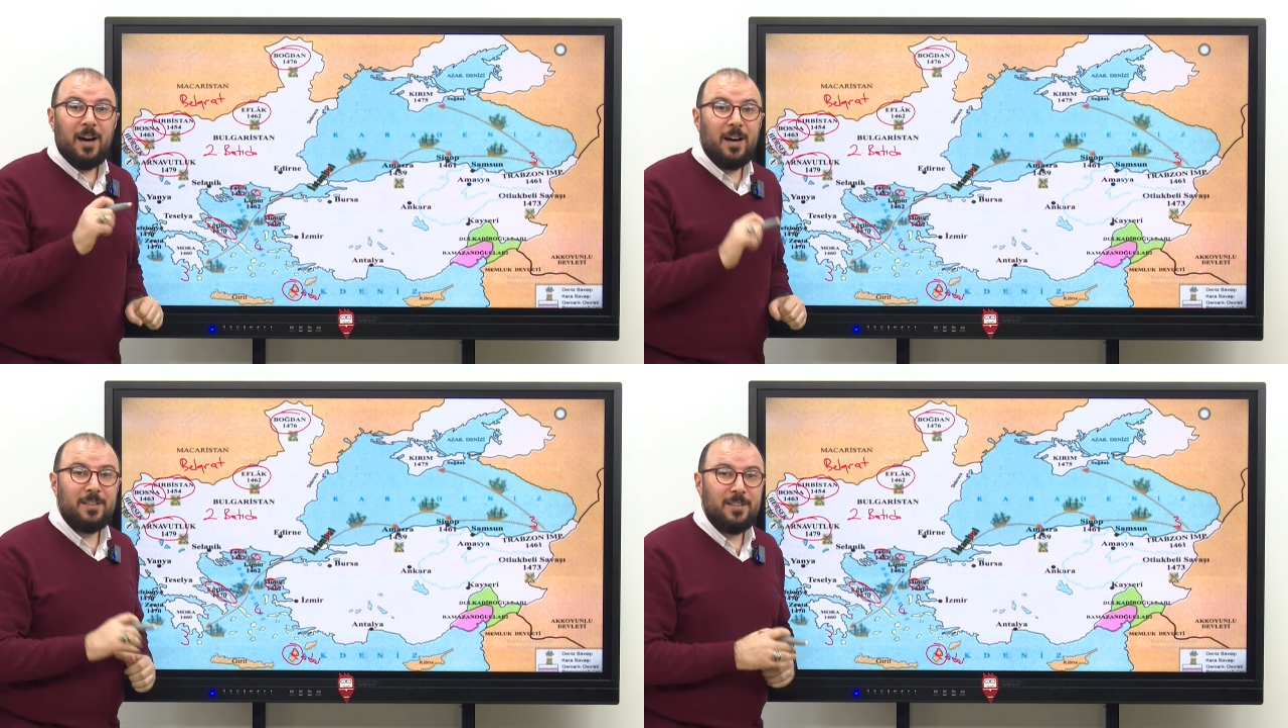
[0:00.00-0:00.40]

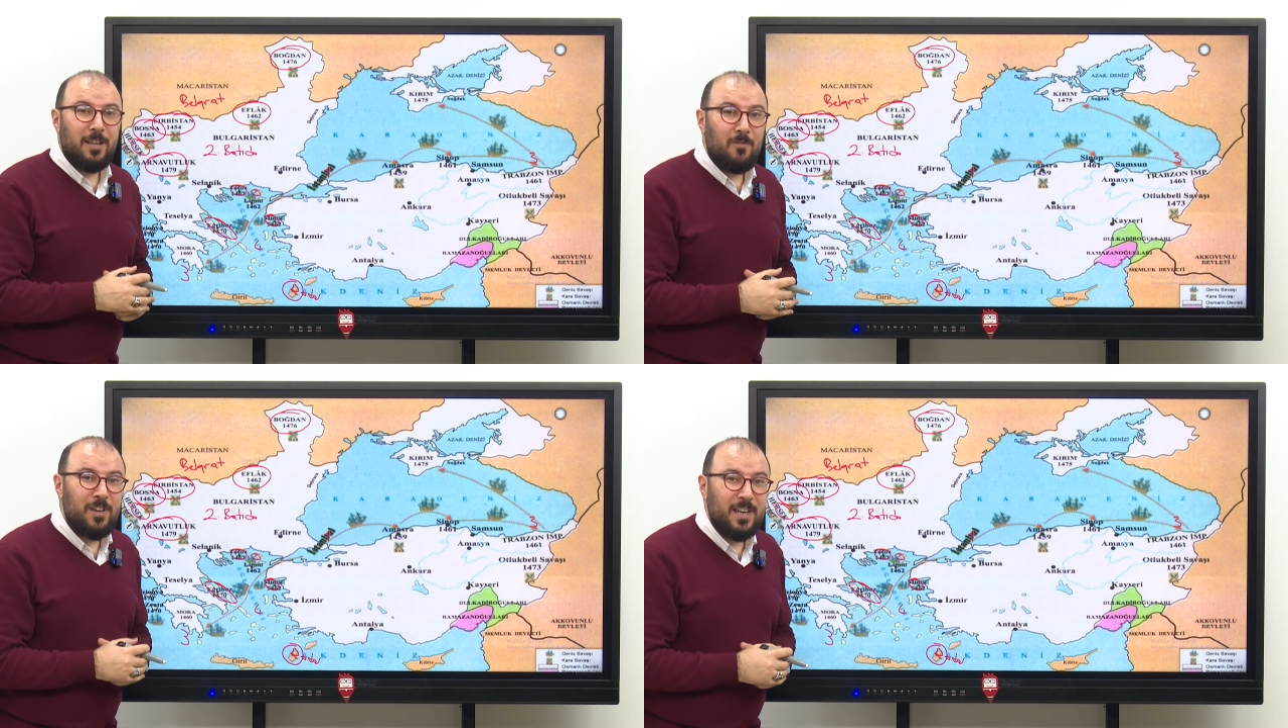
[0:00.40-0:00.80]

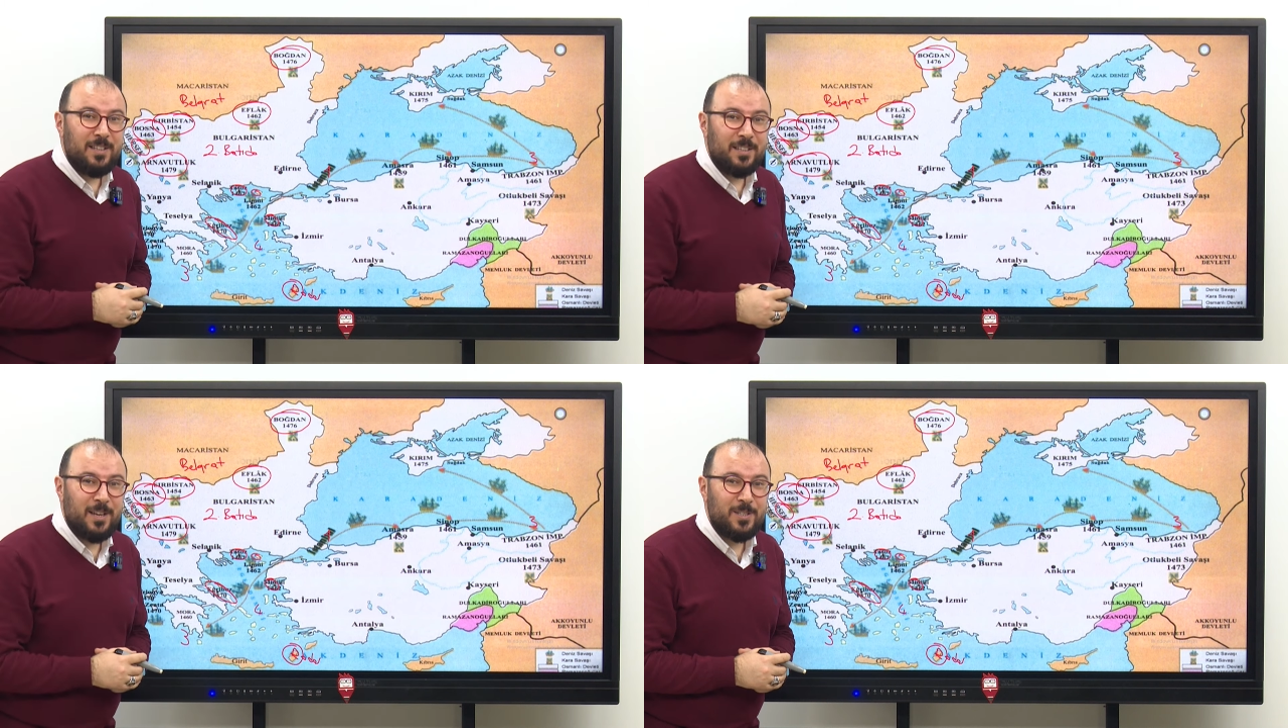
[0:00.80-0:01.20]
Ardından
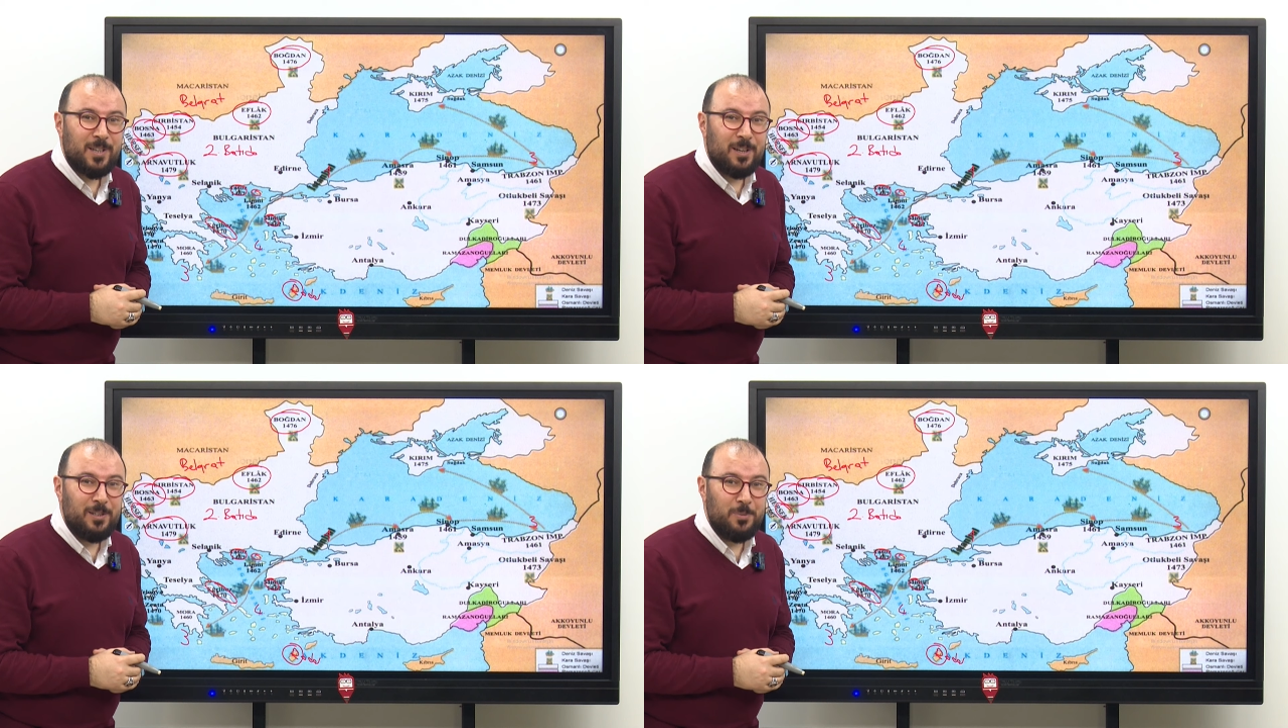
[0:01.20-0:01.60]
Venediklere
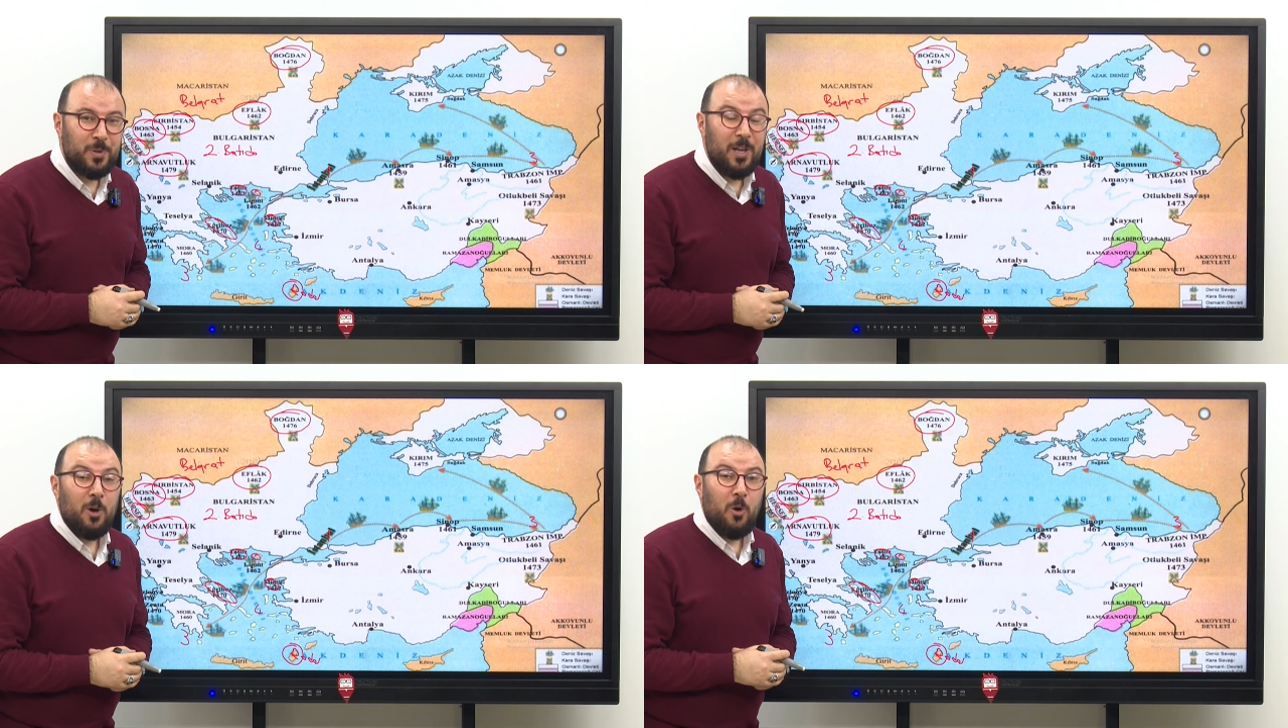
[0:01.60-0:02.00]

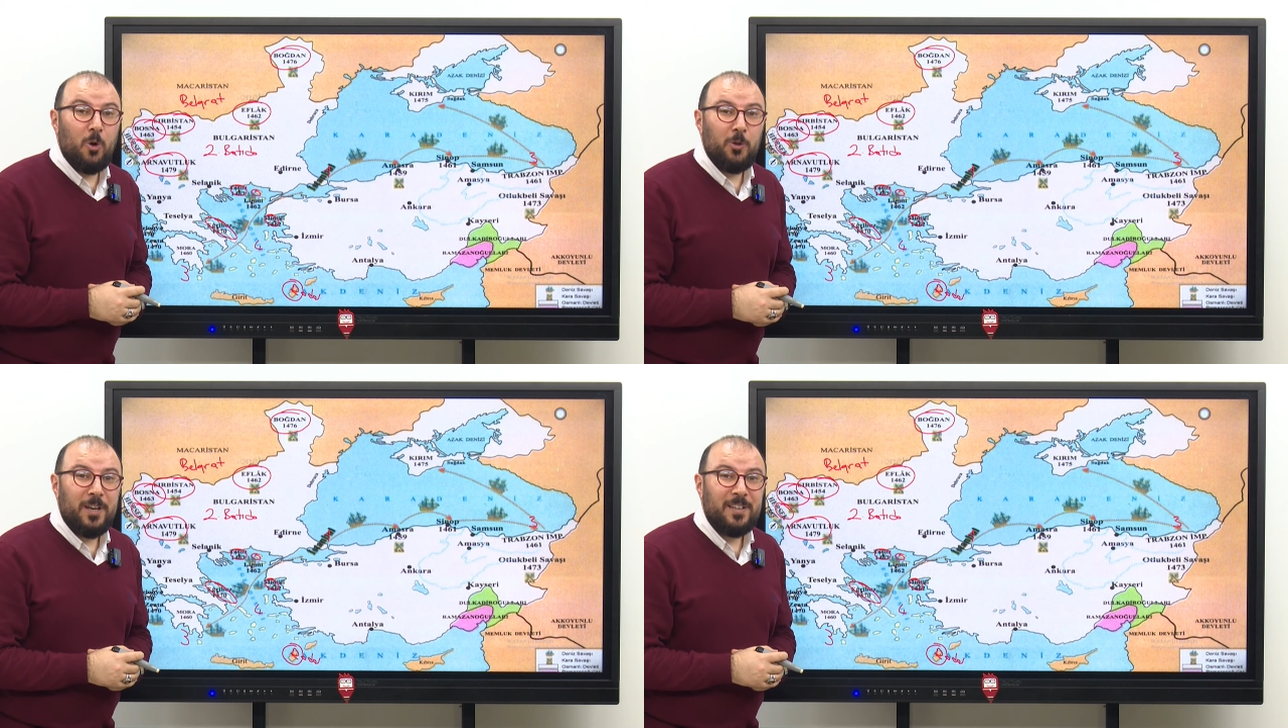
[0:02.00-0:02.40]
sarılıp
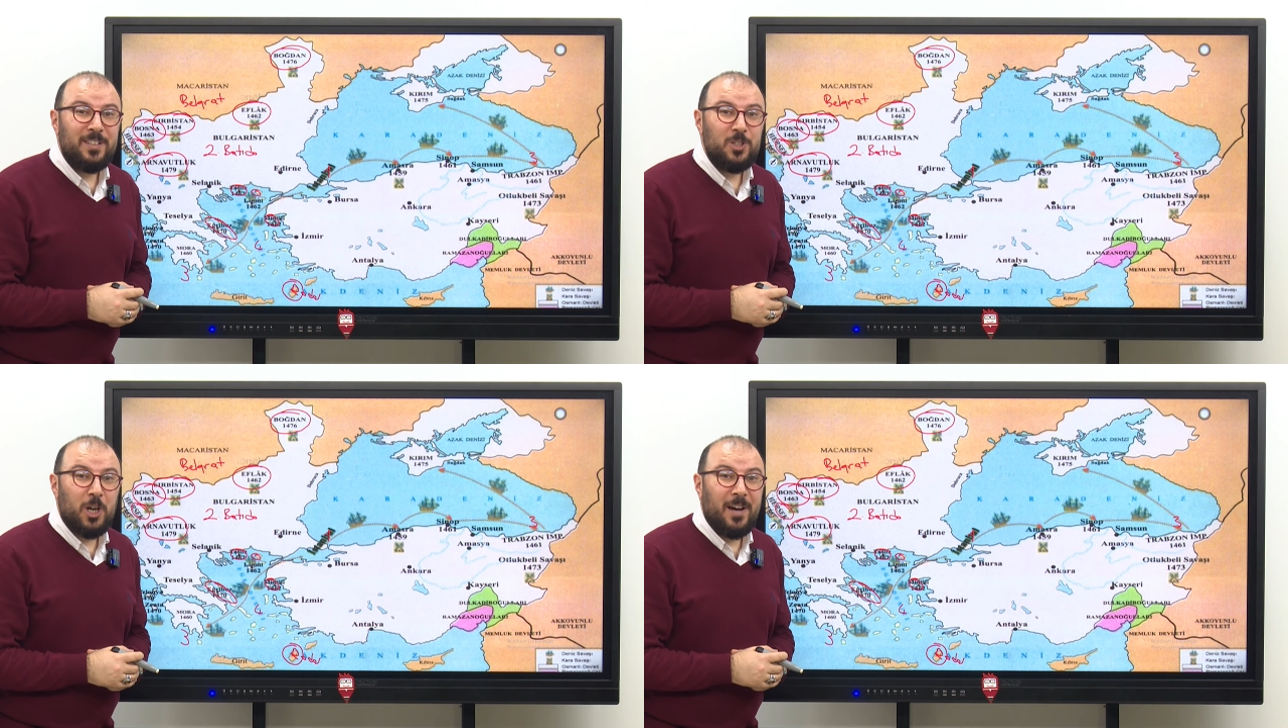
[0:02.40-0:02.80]

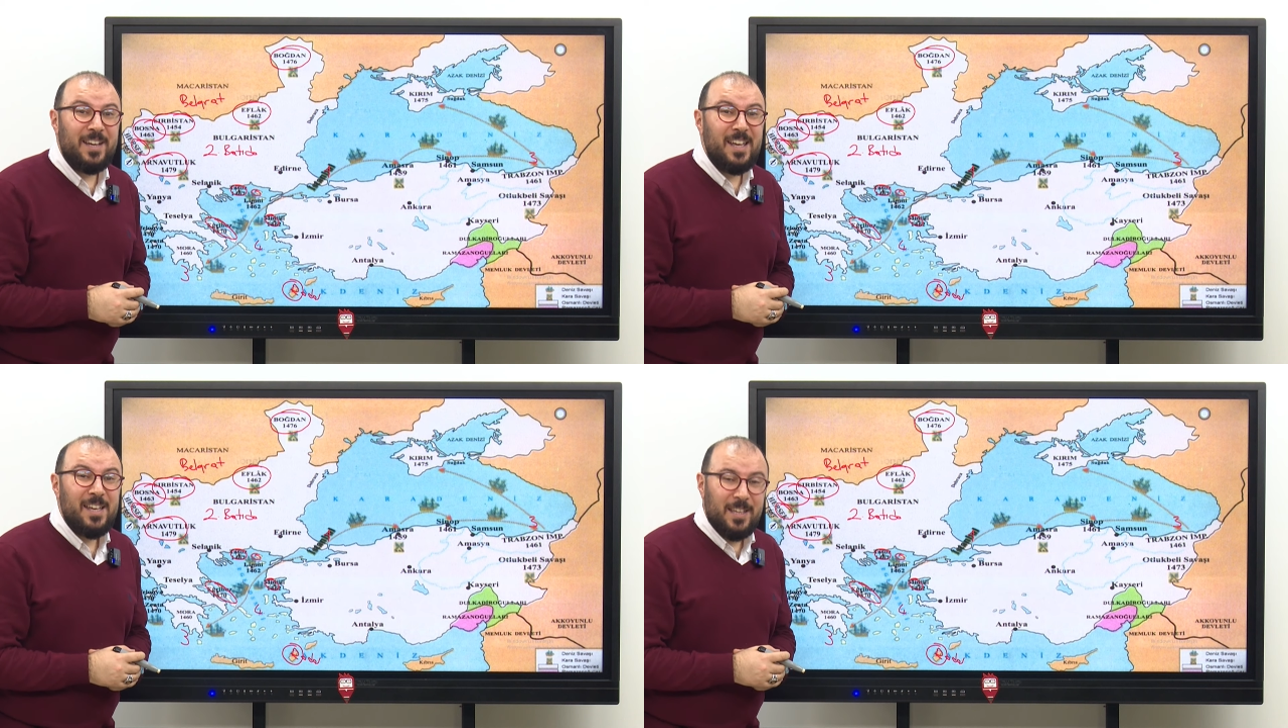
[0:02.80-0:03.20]
onlara
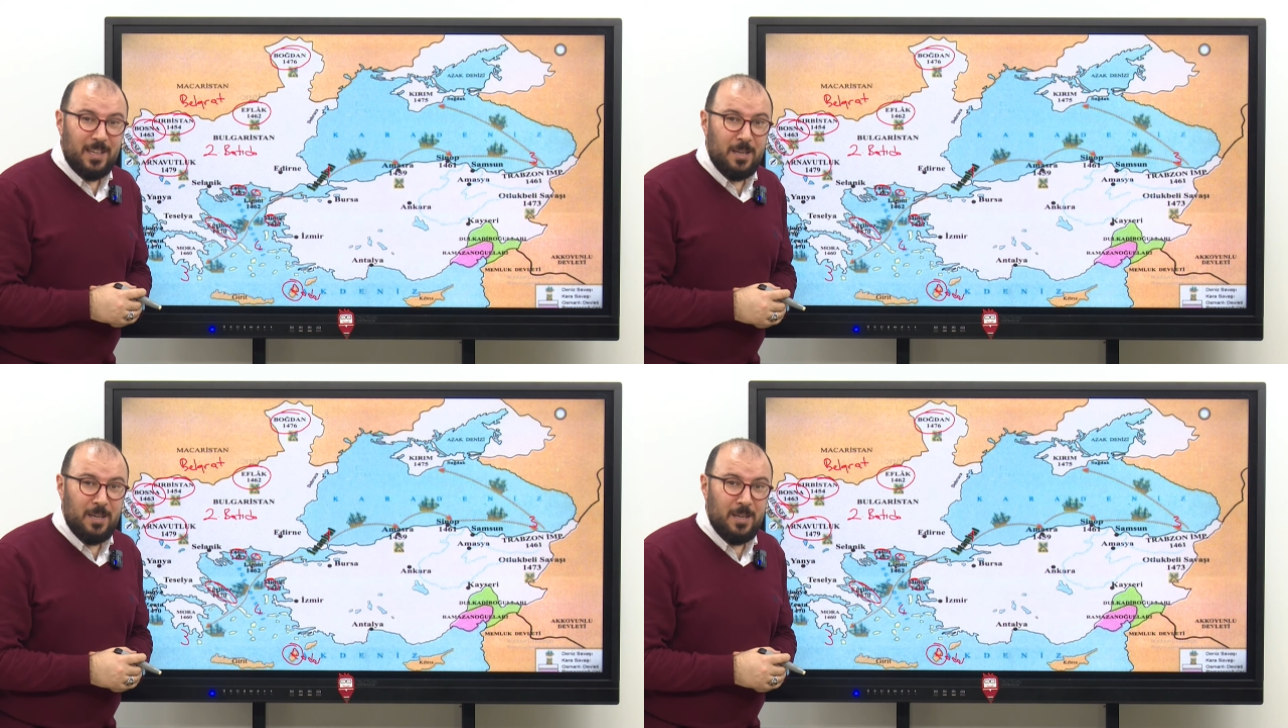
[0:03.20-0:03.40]
ticari